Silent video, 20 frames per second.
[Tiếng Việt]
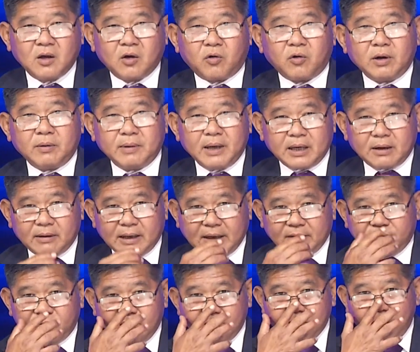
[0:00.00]
Quý vị biết không,
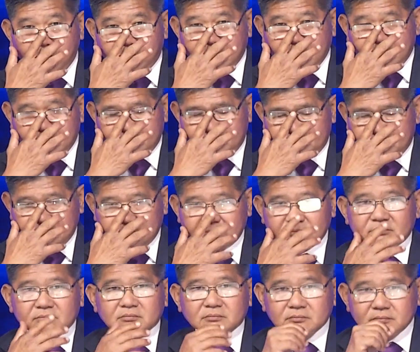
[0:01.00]
anh Facebook á,
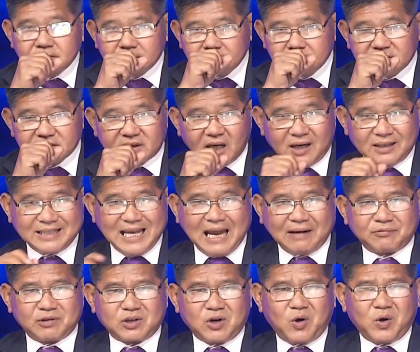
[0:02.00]
thời
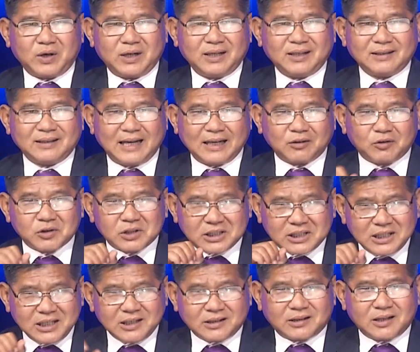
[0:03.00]
gian vừa rồi á, anh còn
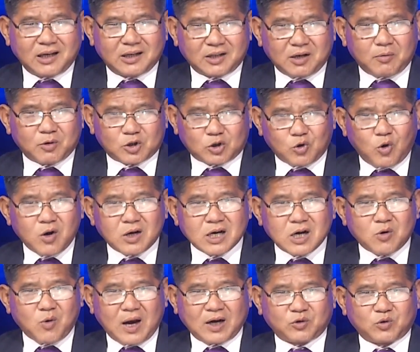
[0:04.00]
chi tiền cho một số
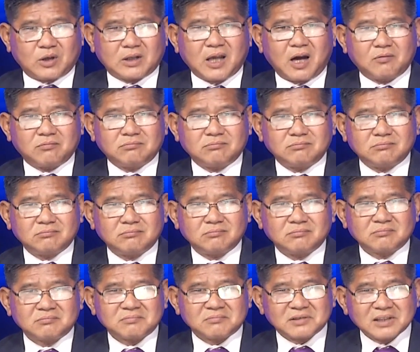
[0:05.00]
cơ quan truyền thông
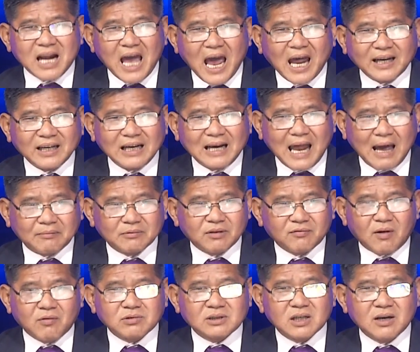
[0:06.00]
để đi làm
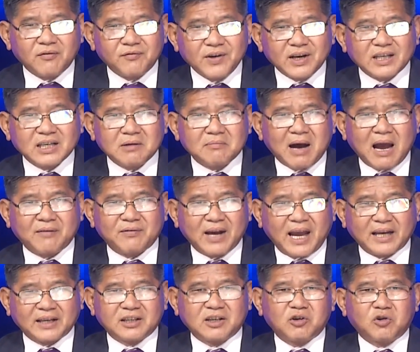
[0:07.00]
những phóng sự viết những bài về
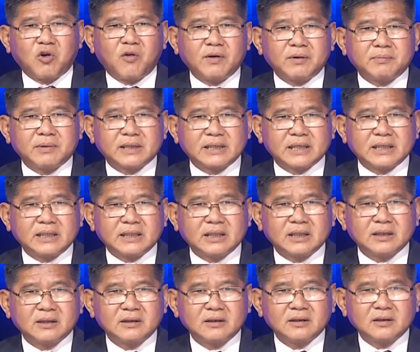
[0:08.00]
ảnh hưởng Covid-19.
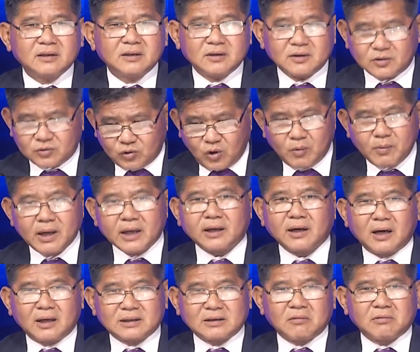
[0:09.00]
Tôi
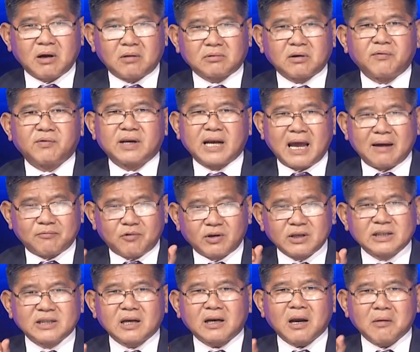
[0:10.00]
biết ở trong cộng đồng Việt Nam có
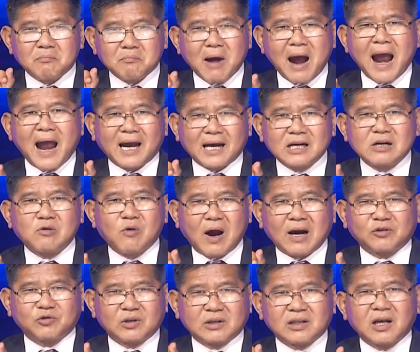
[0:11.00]
ít nhất là 3 cơ
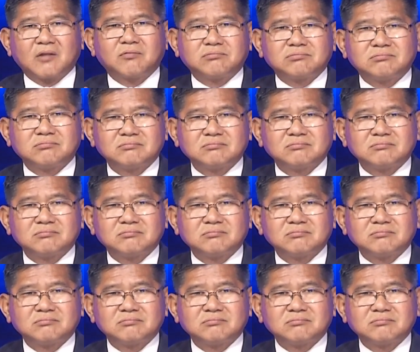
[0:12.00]
quan truyền thông.